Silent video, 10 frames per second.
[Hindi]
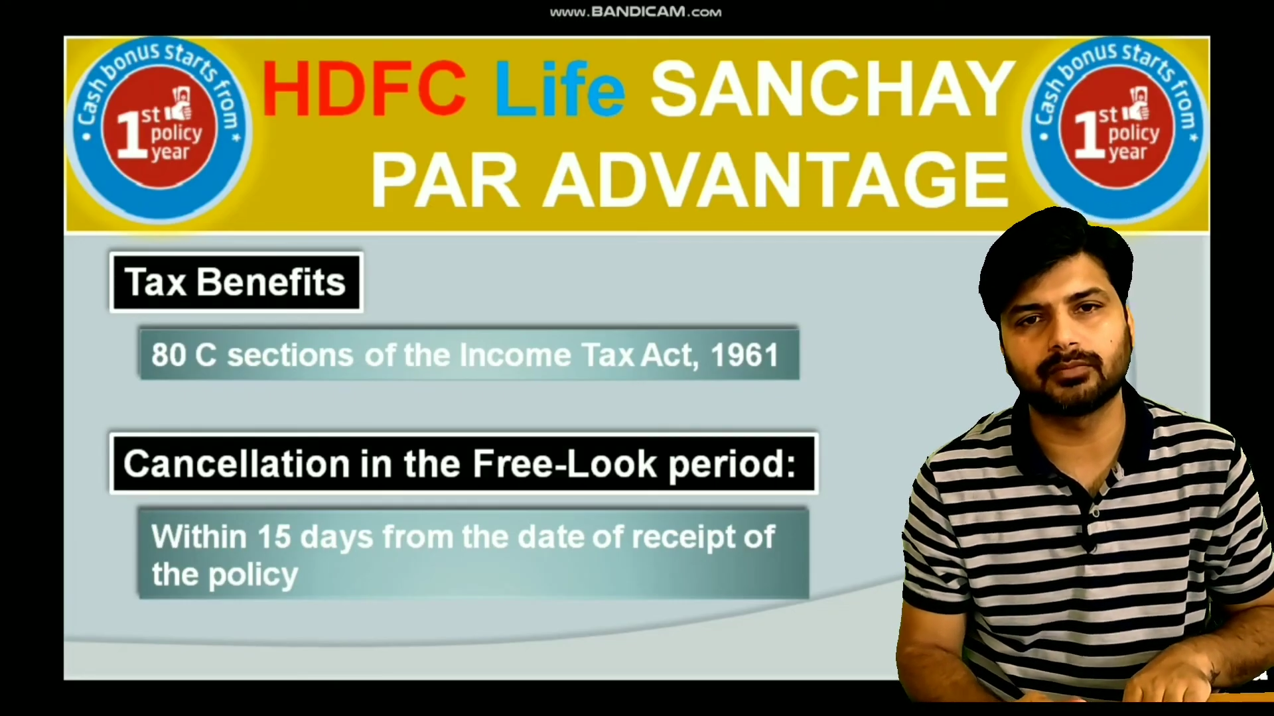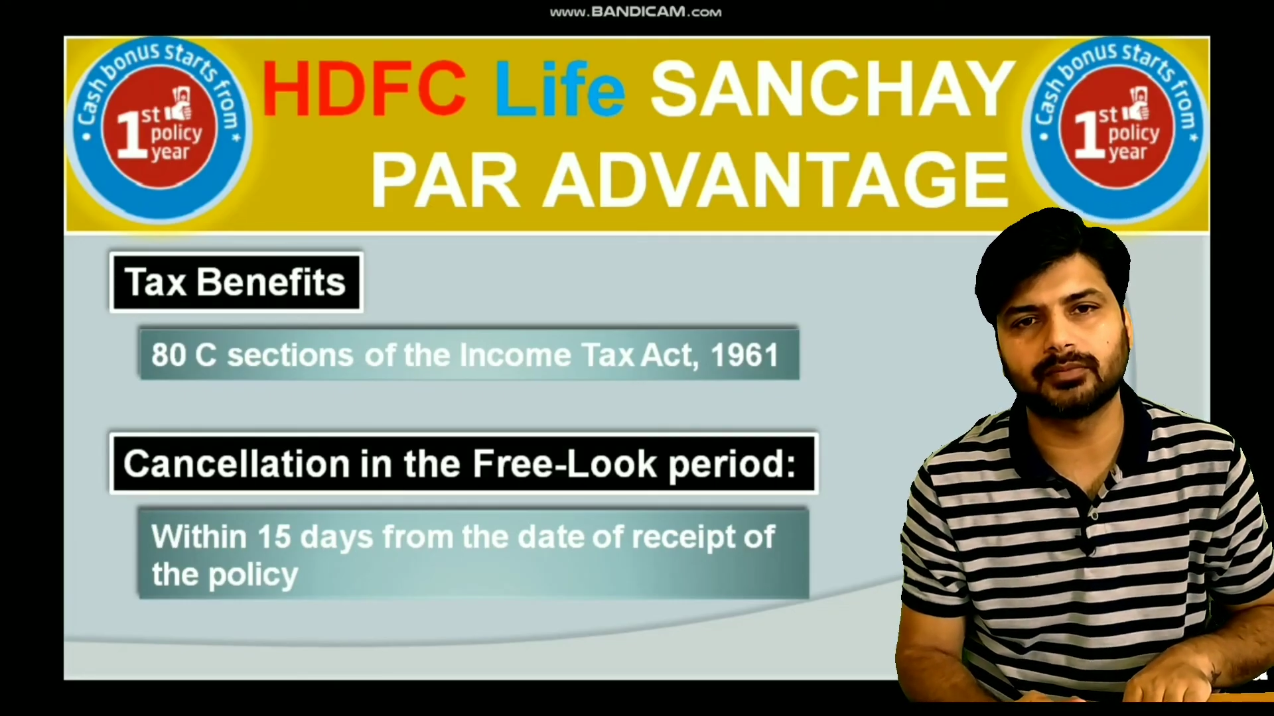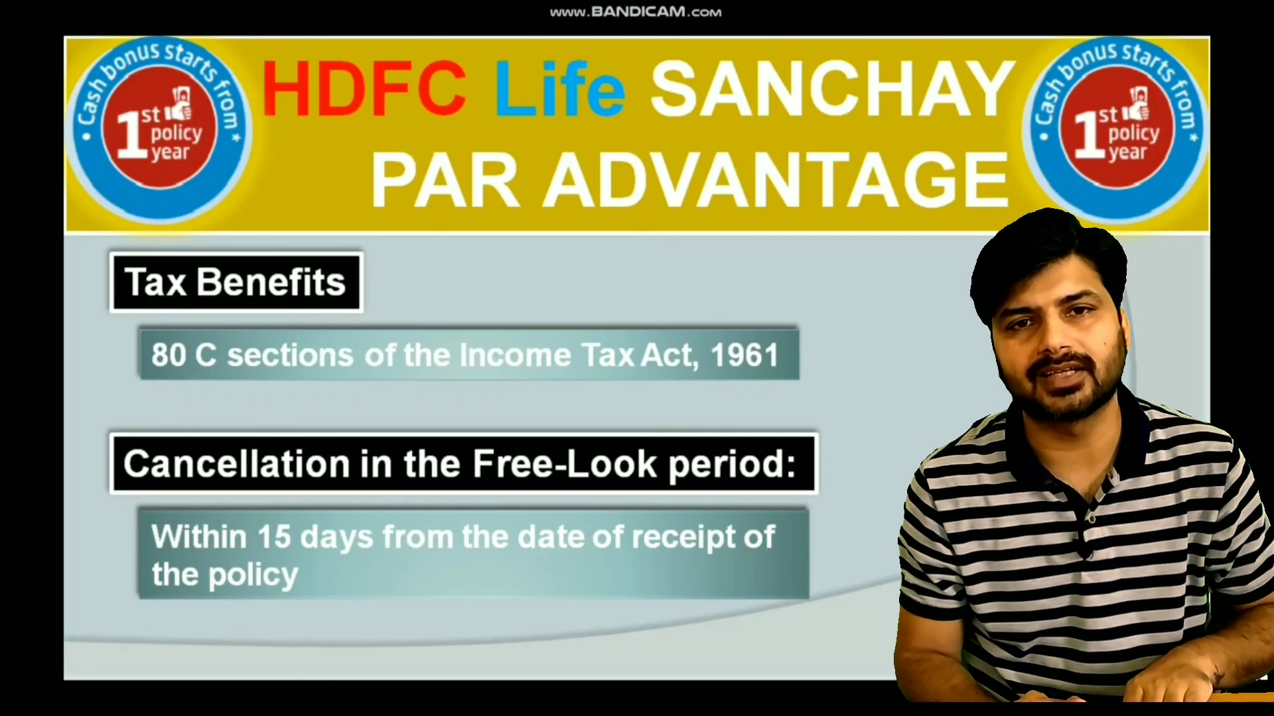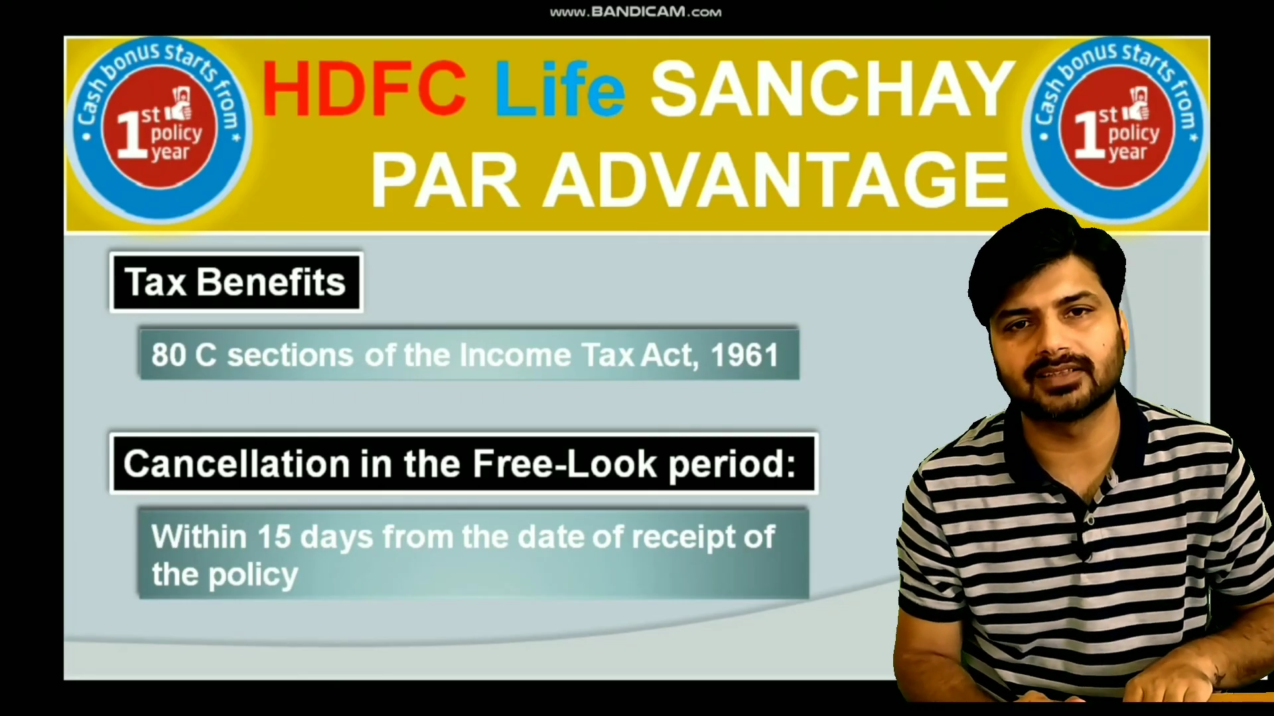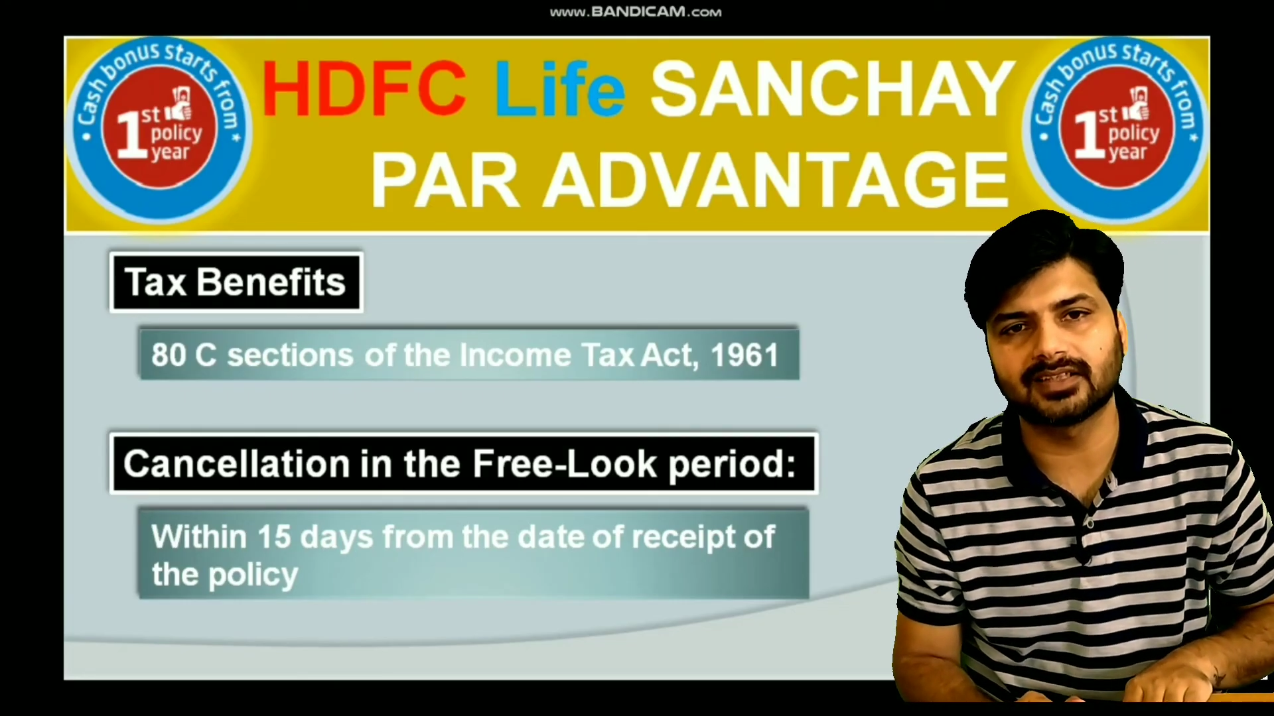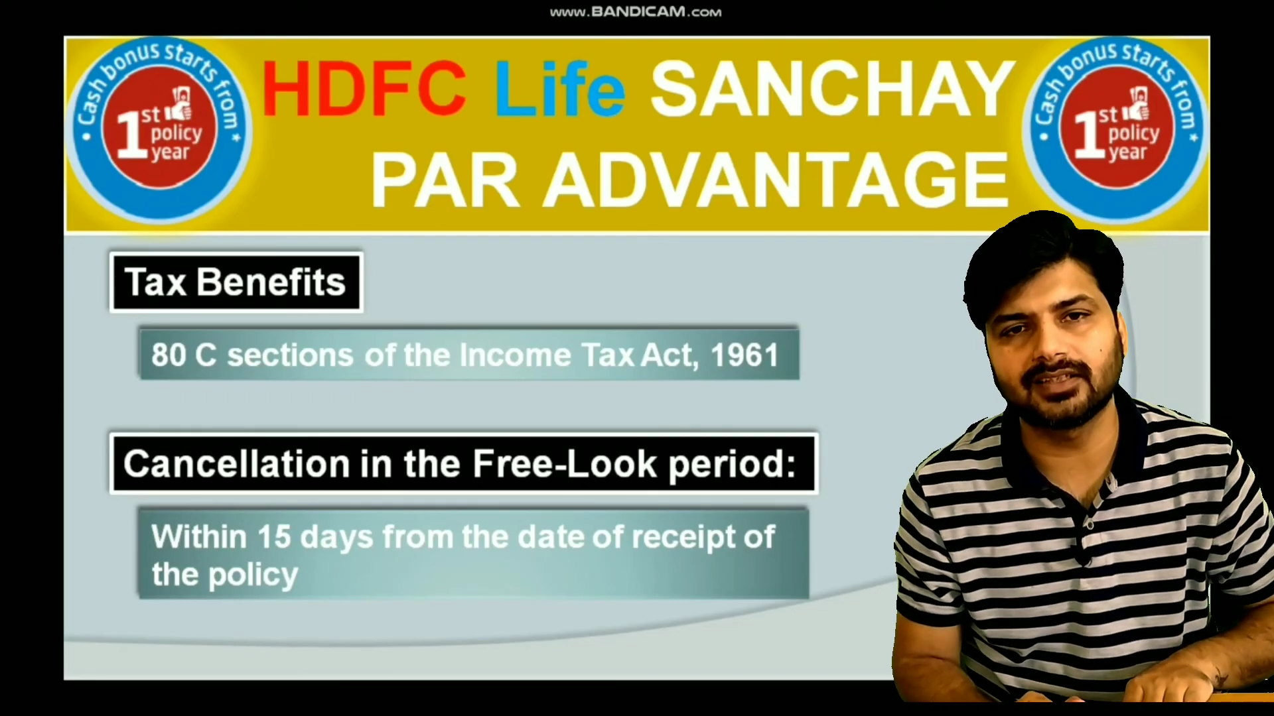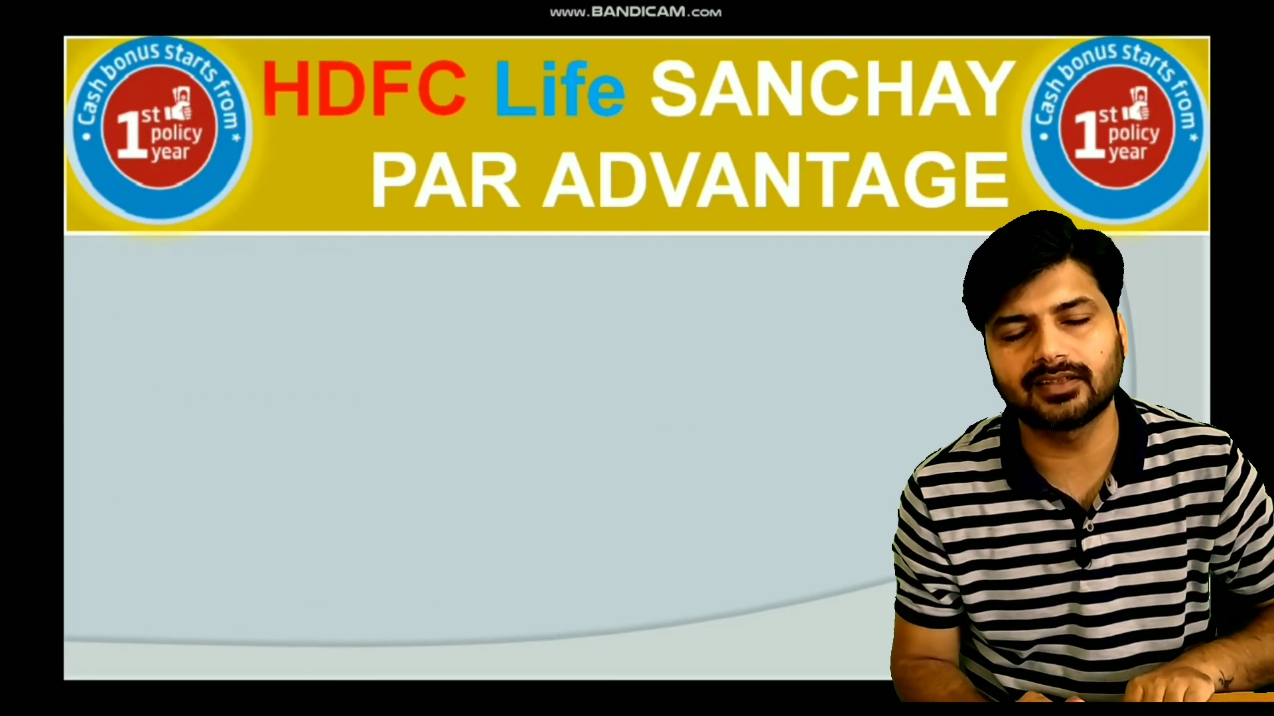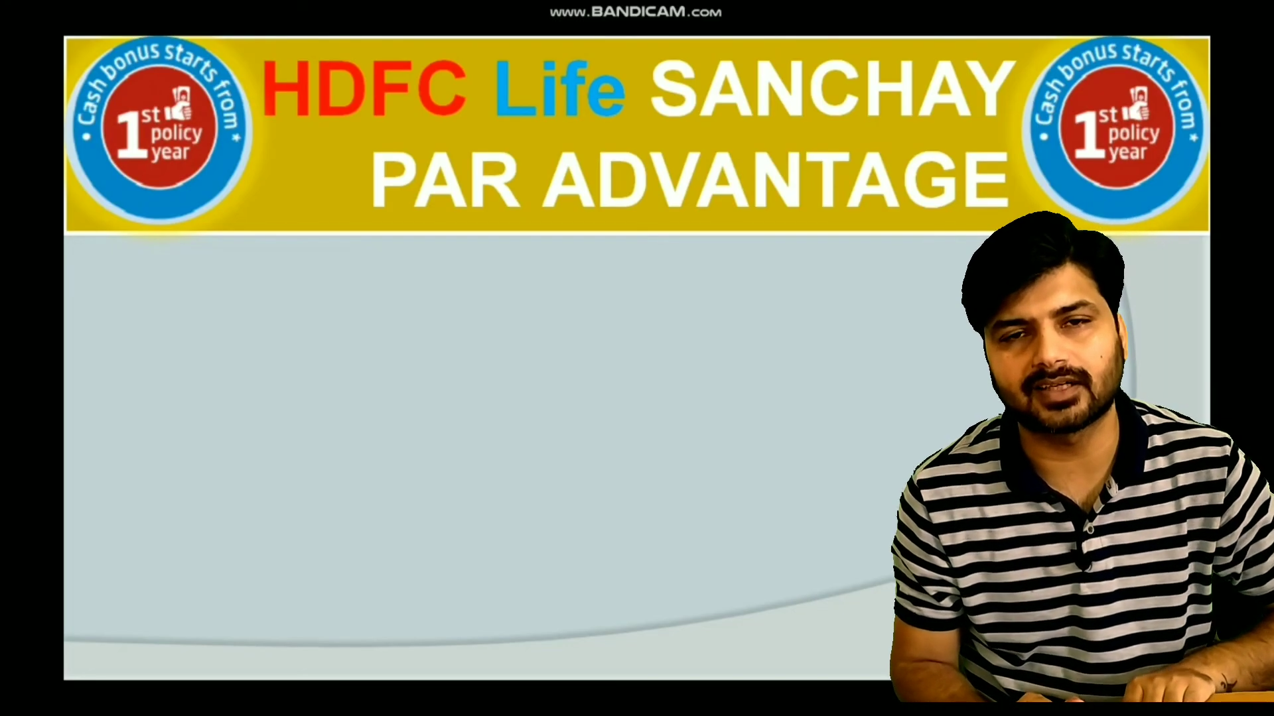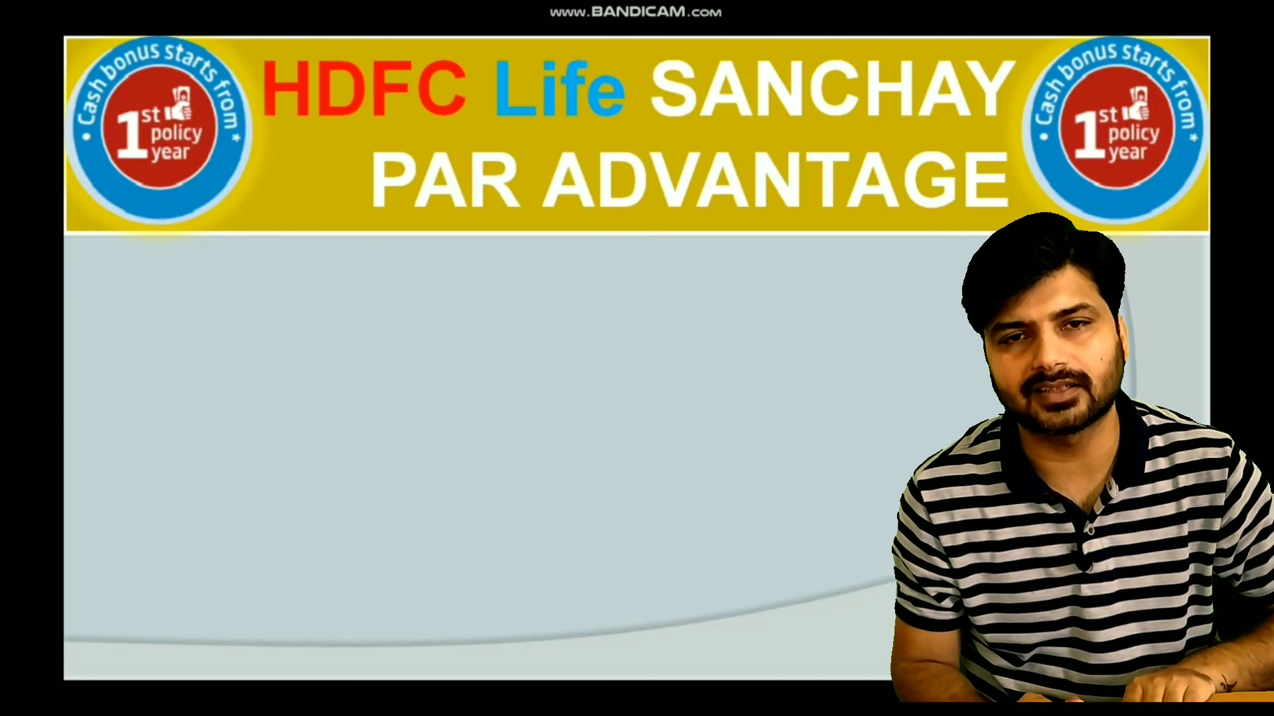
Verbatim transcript: कभी भी कैंसिल